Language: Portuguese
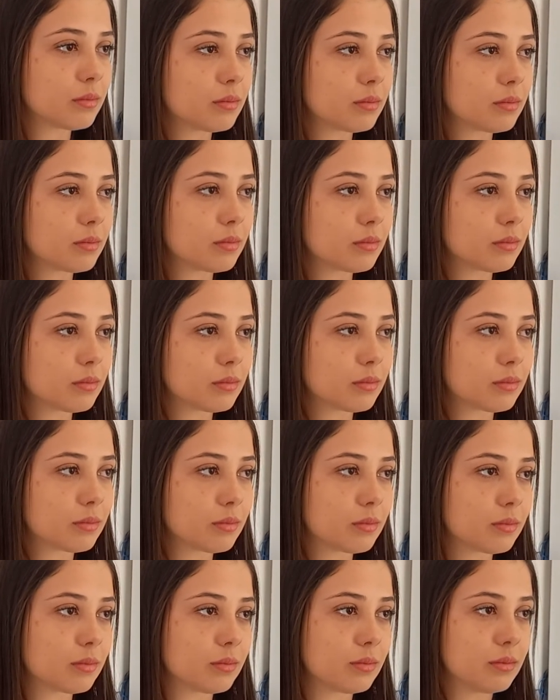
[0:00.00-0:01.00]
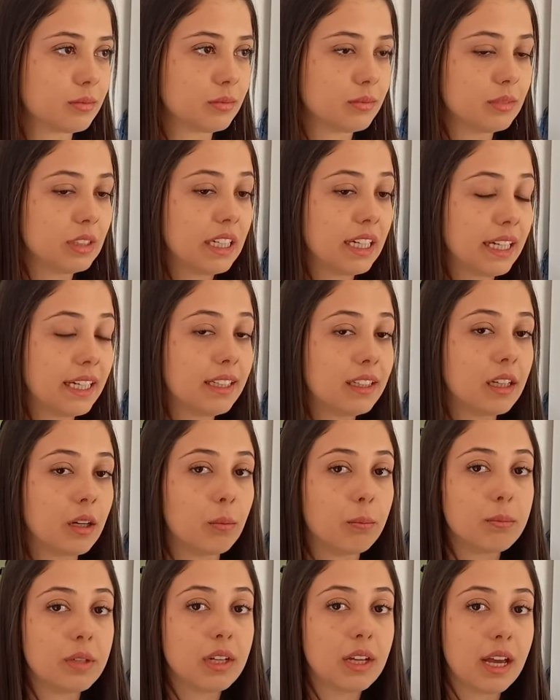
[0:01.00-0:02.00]
situação de rua?
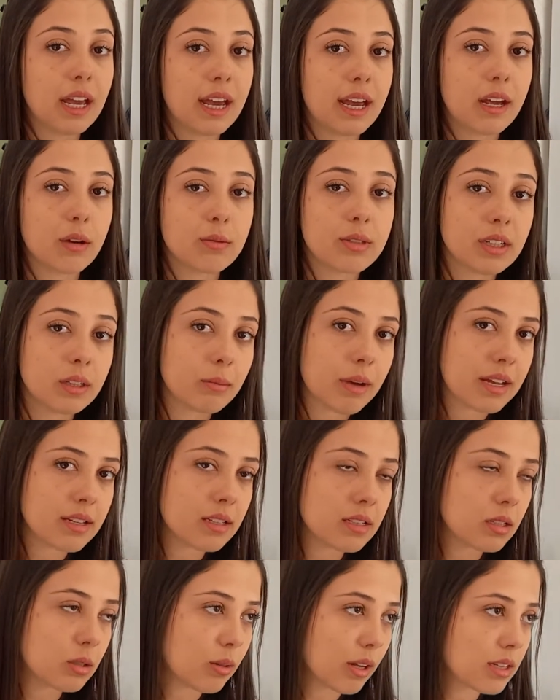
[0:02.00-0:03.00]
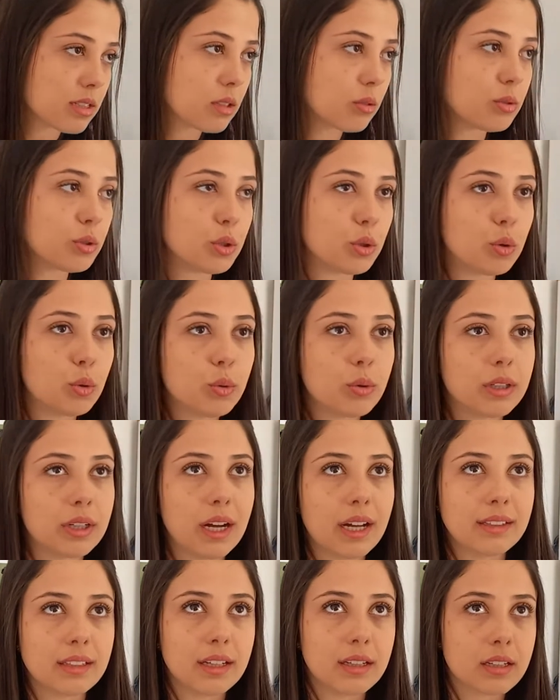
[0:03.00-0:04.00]
Então, é, os animais em situação de rua,
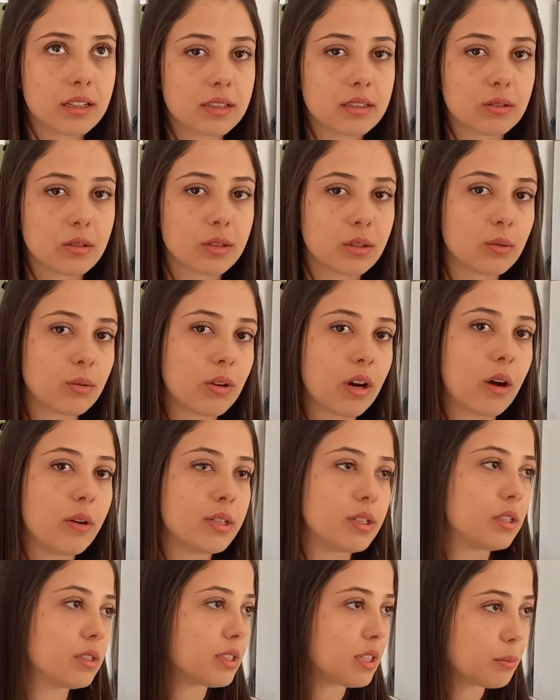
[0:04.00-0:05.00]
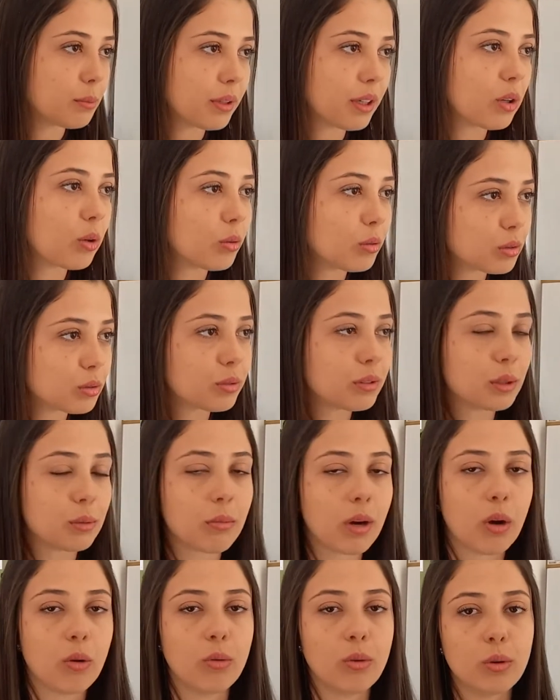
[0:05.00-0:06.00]
até na zona rural a gente sempre encontra um
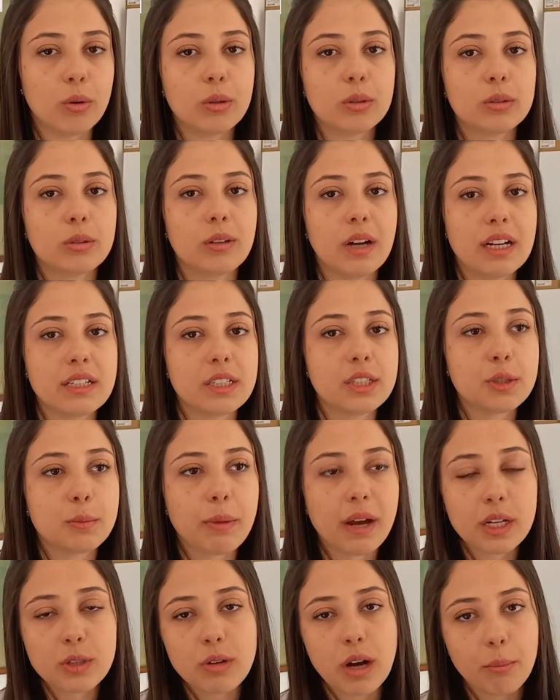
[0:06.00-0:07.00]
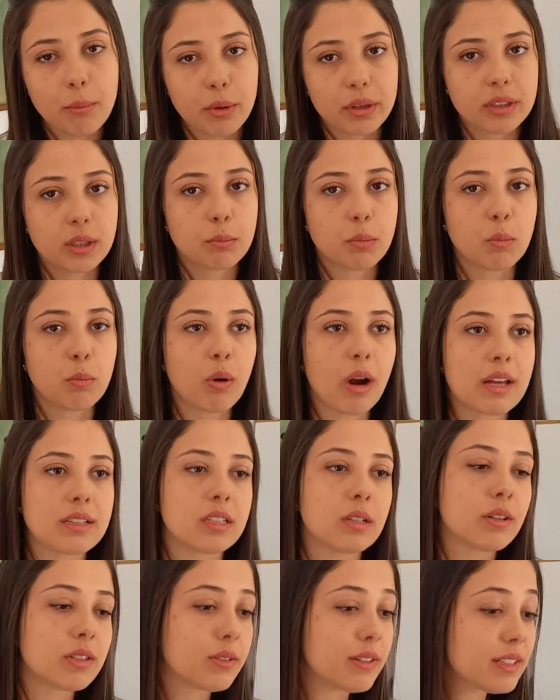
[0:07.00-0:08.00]
animal ou outro, a gente pede o apoio da
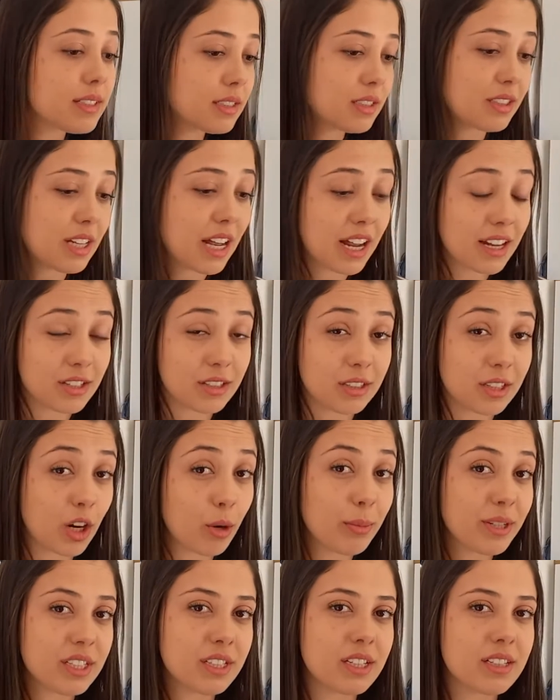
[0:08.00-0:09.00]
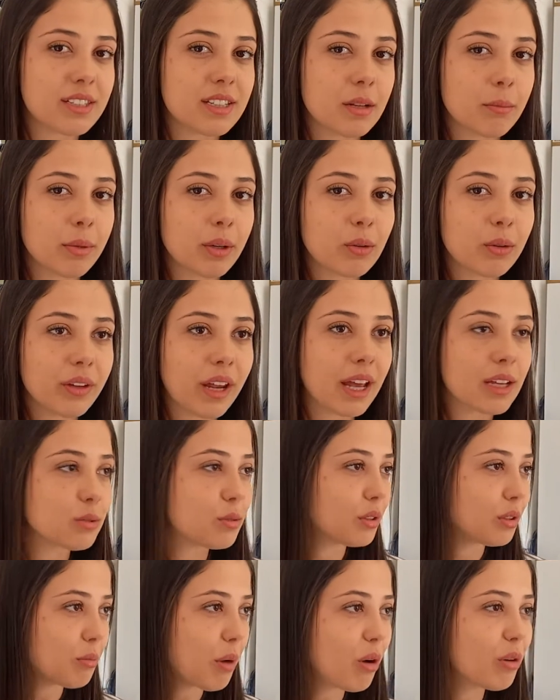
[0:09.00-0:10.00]
população. Às vezes, a, geralmente a gente sempre conhece
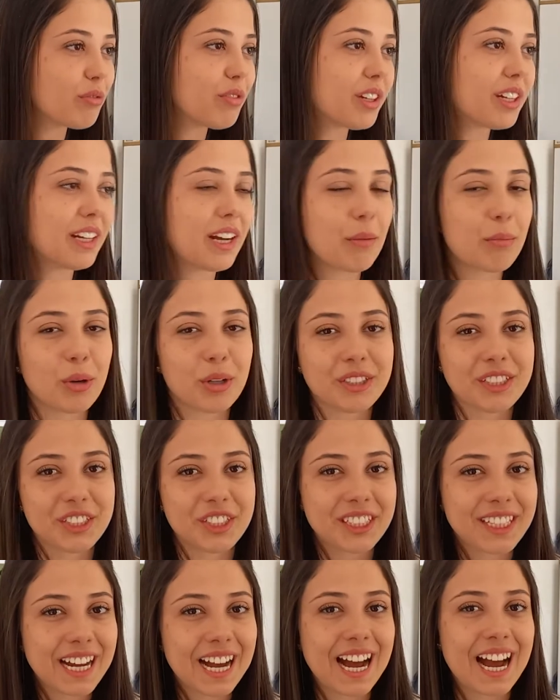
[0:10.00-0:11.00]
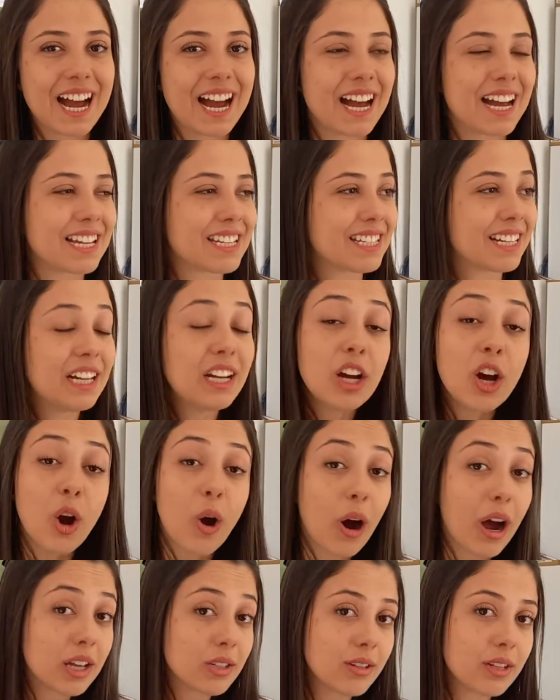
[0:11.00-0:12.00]
um animal que fica na porta de uhum. casa,
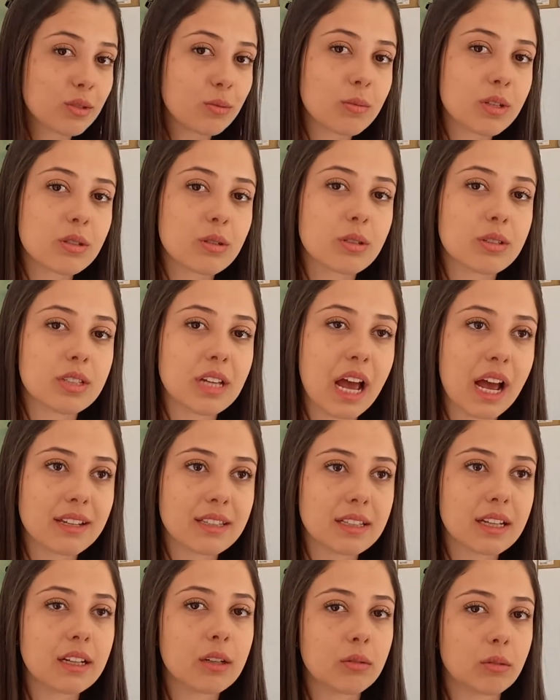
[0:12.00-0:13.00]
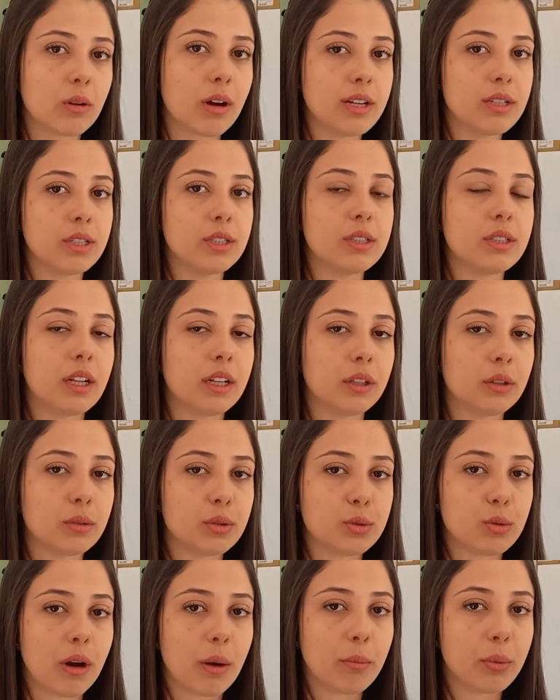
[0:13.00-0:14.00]
ou às vezes uma associação, igual a gente tem
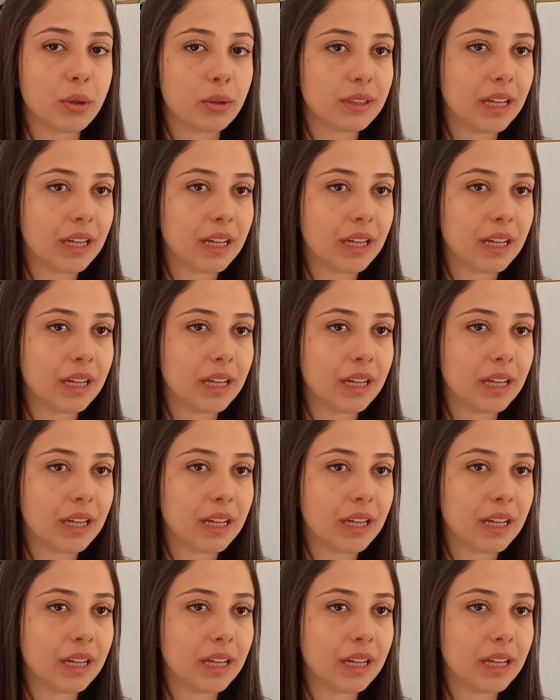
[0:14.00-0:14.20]
hoje o apoio